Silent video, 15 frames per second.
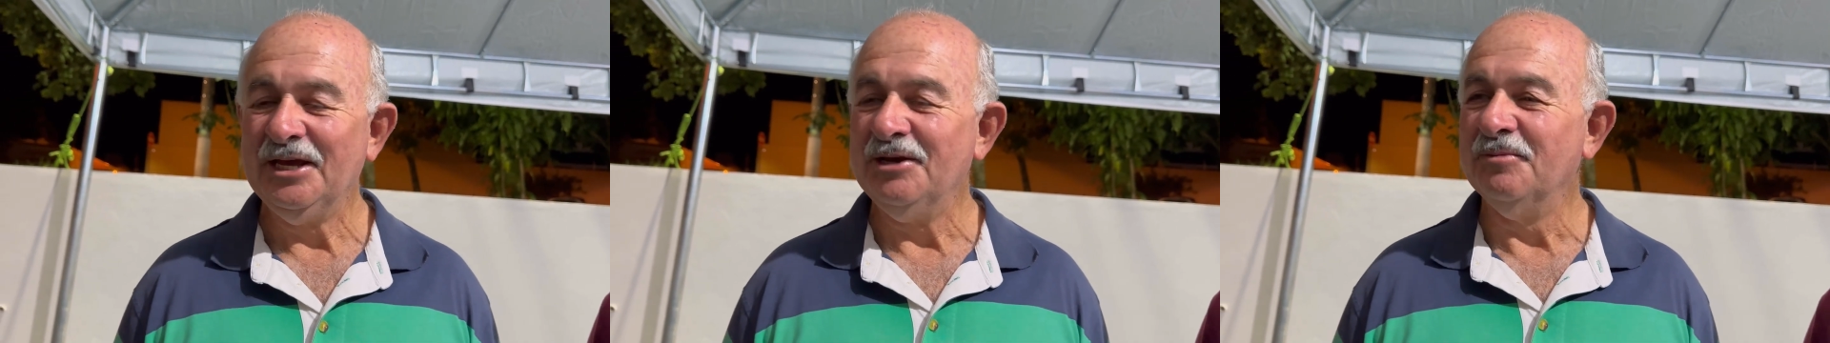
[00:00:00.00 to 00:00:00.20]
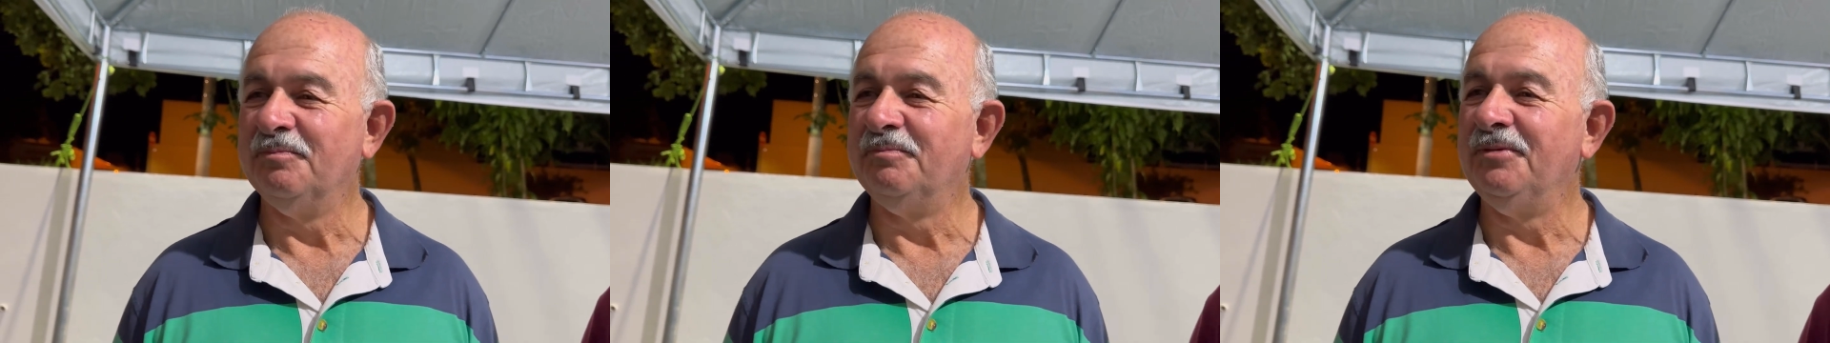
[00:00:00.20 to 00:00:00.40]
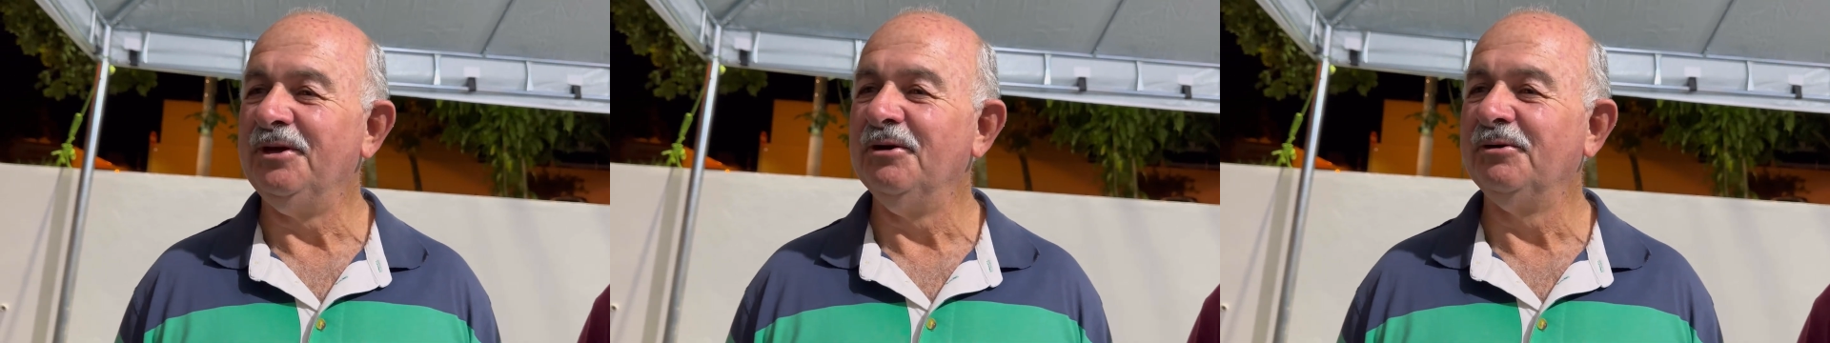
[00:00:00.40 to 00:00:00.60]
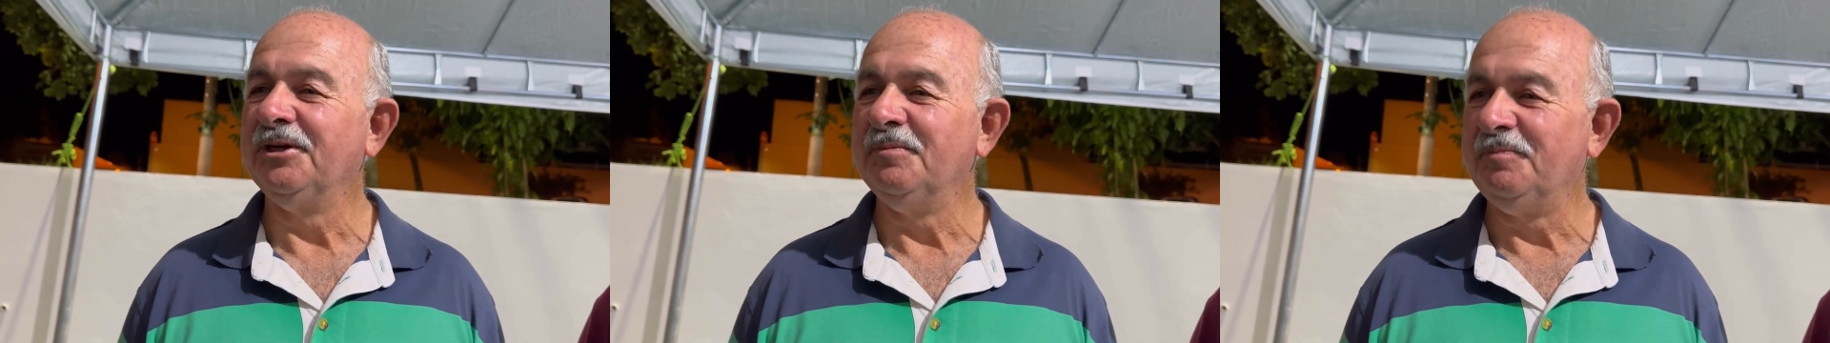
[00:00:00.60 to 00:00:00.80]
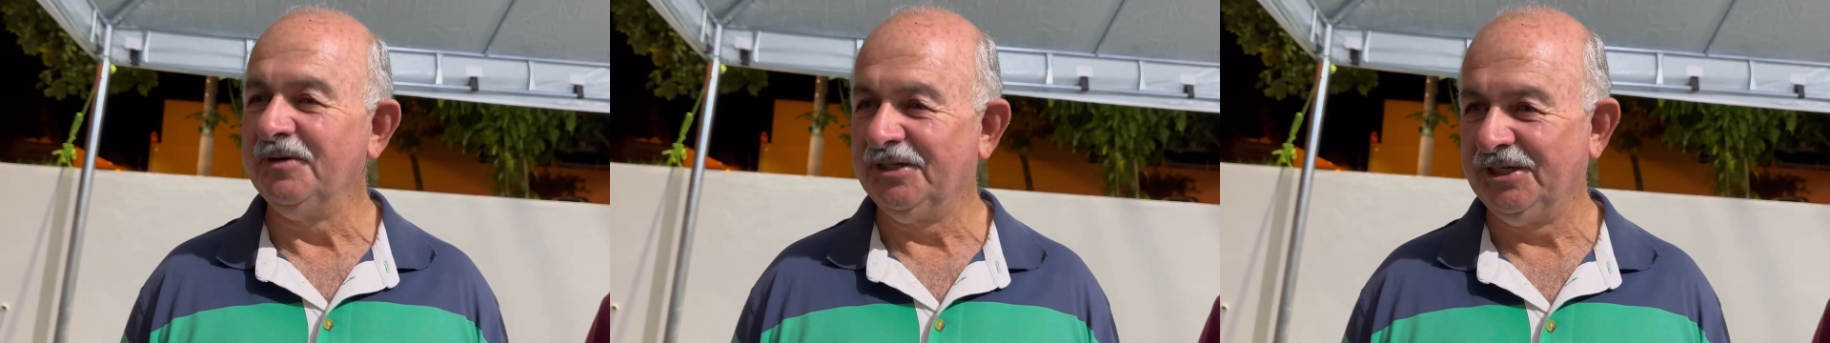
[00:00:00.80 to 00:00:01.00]
eu, eu que
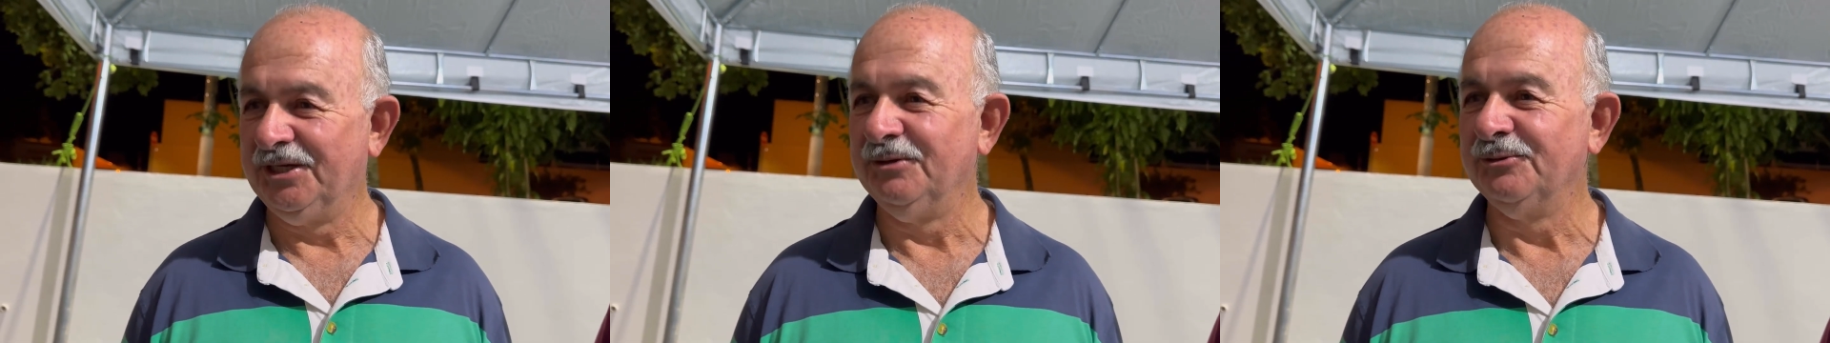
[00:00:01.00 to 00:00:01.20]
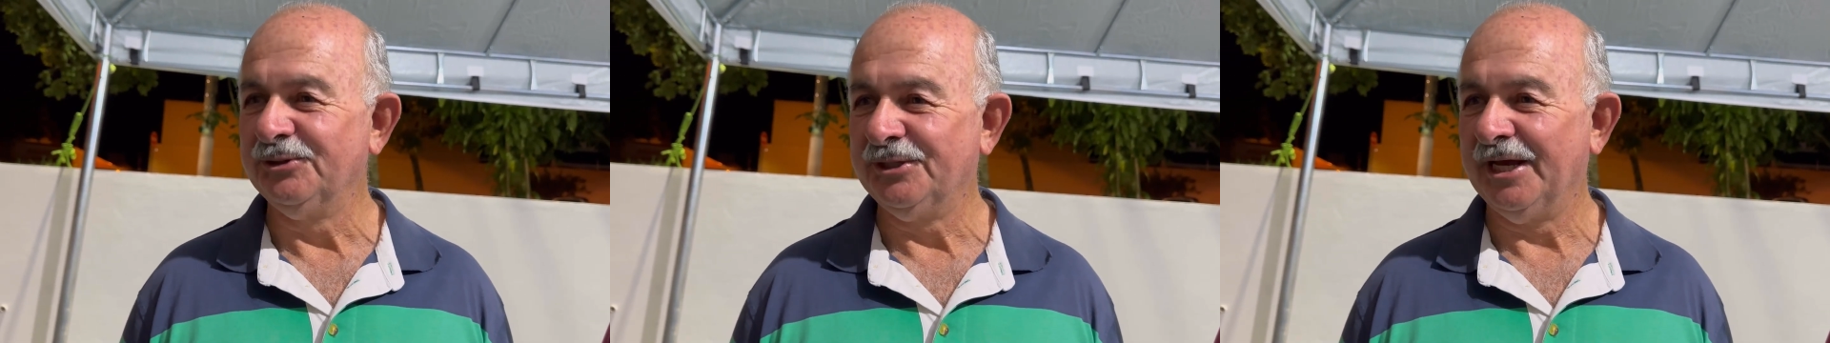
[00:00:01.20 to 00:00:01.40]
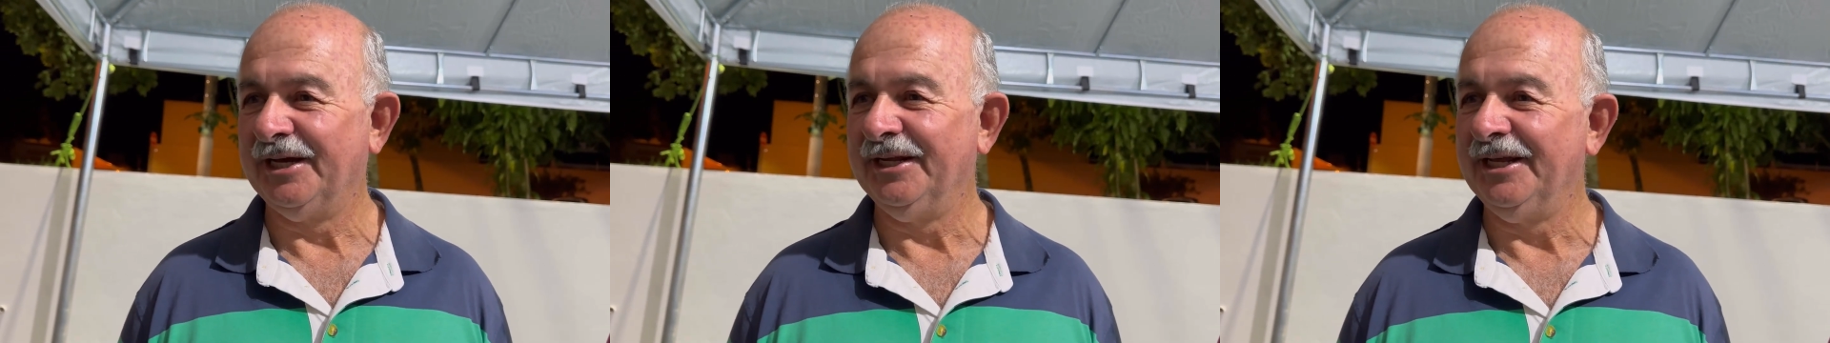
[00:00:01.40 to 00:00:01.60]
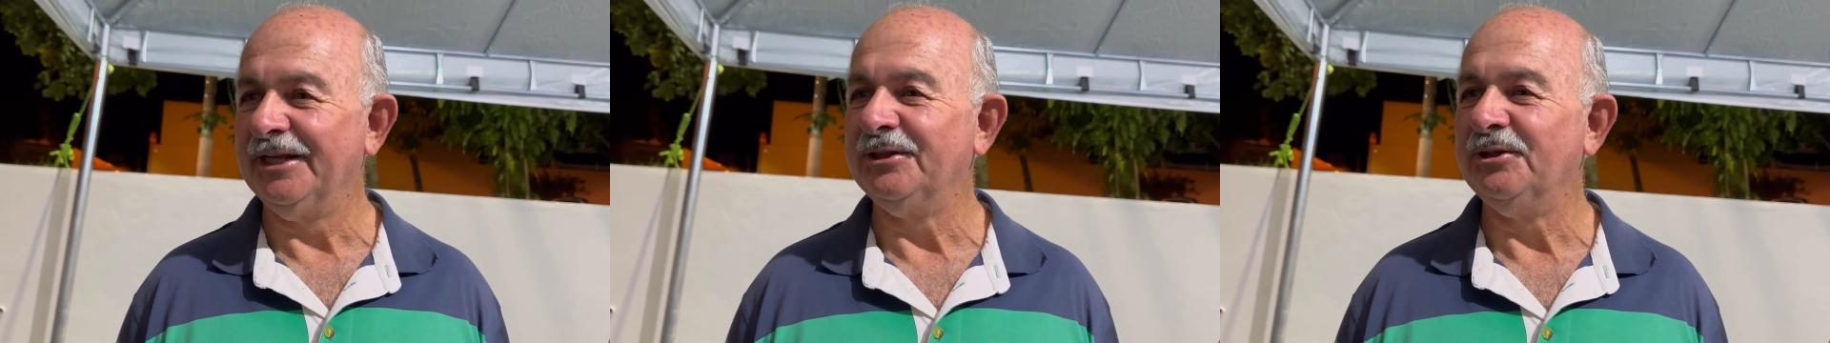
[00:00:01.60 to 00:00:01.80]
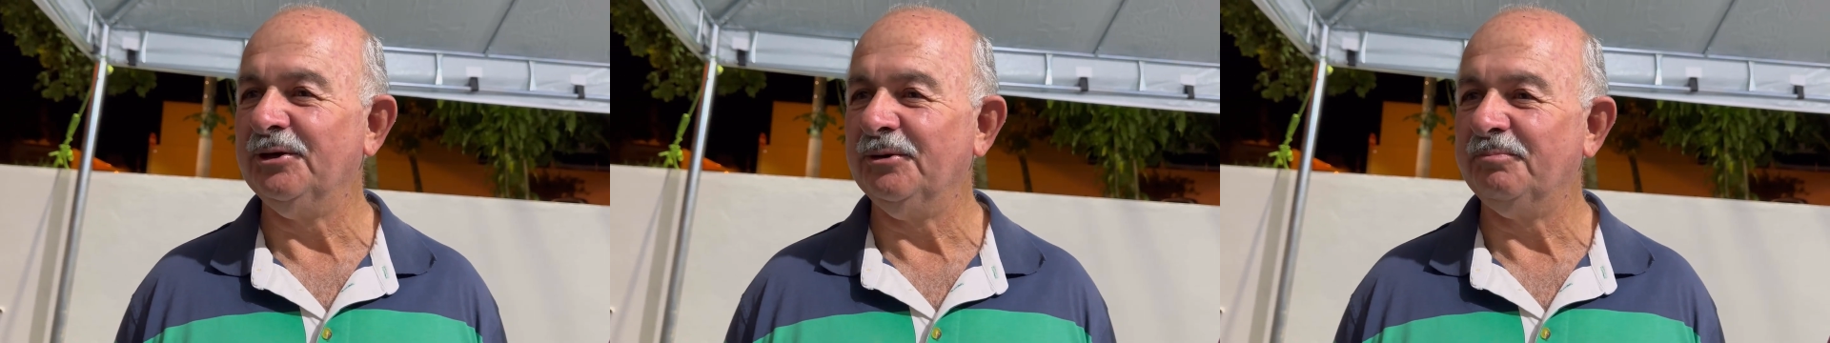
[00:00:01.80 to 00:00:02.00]
pedi o
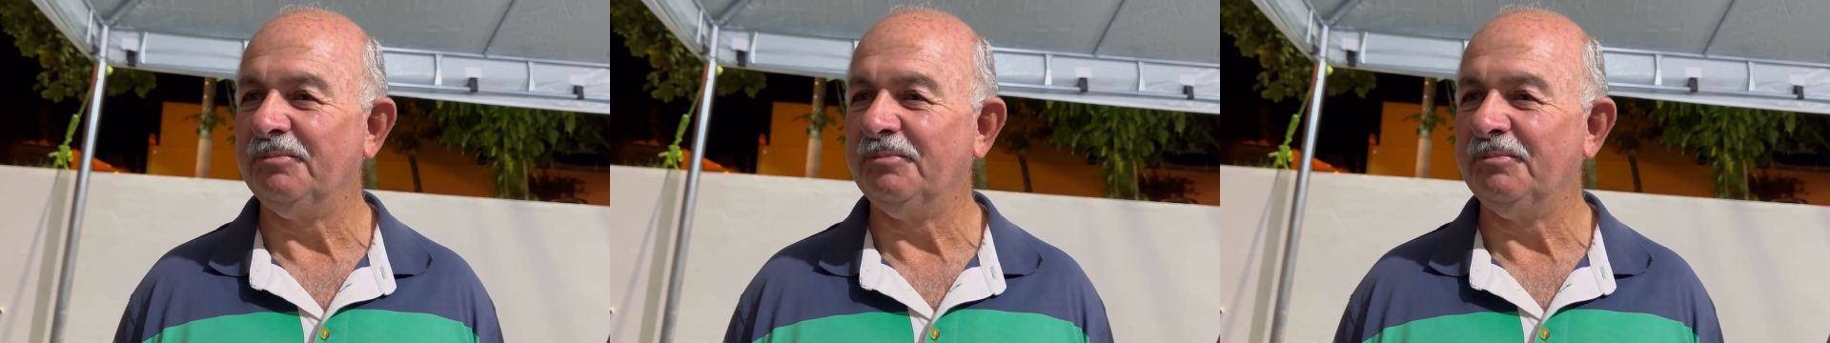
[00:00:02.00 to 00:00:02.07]
segredo, eu,